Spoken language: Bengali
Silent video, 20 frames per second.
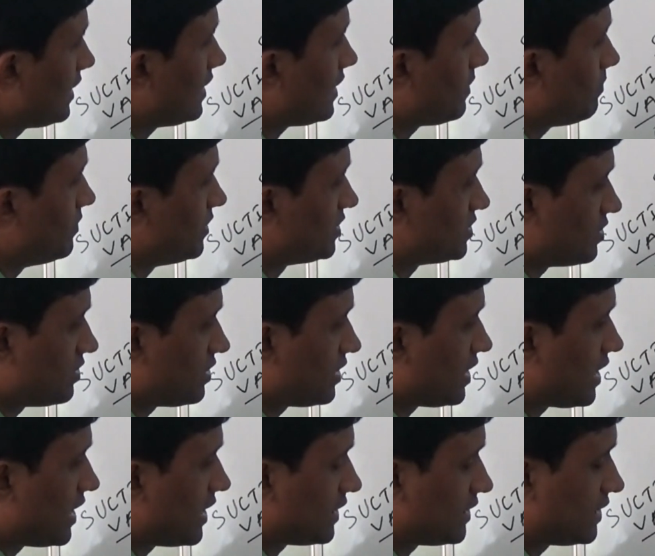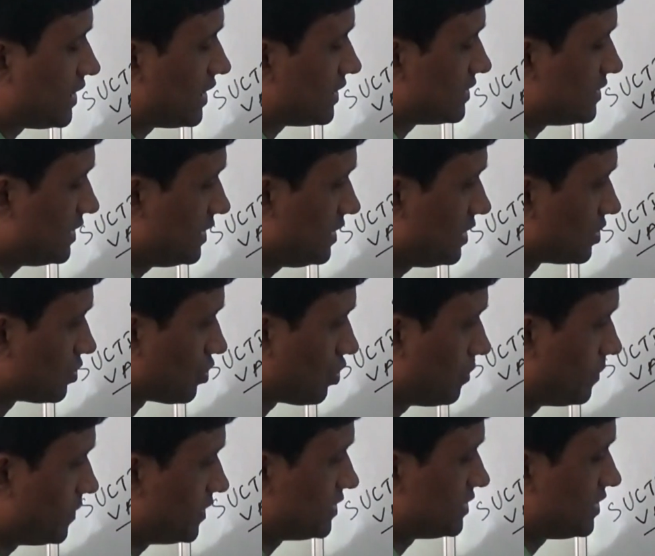গিয়ে পিস্টনকে কানেক্টেড আছে তখন
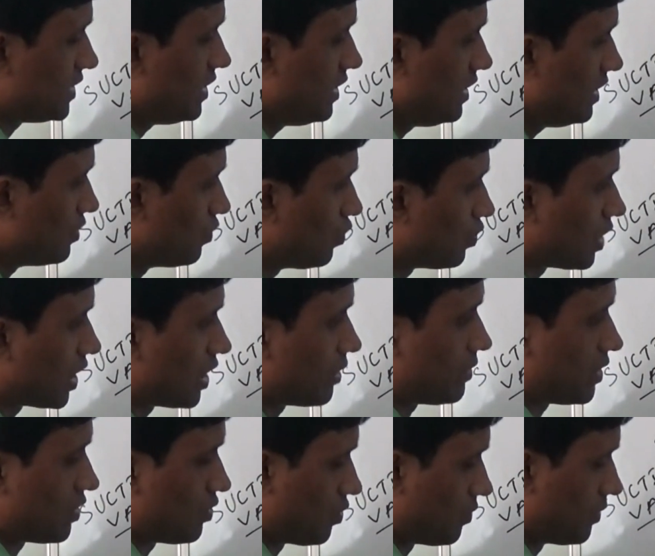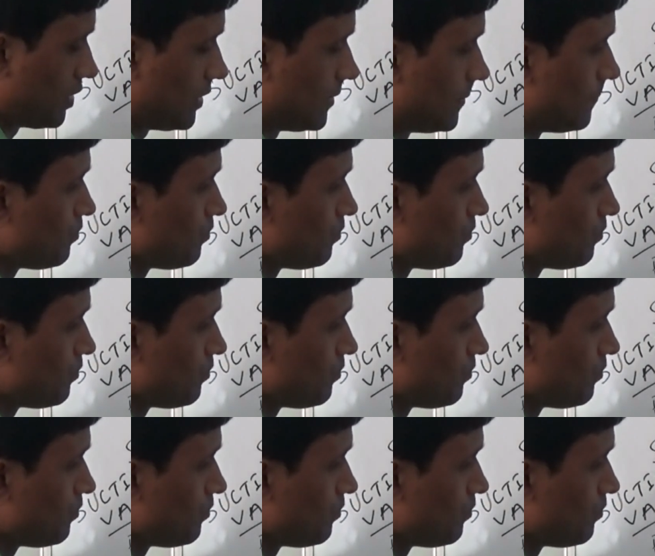পিস্টন ওঠানামা করবে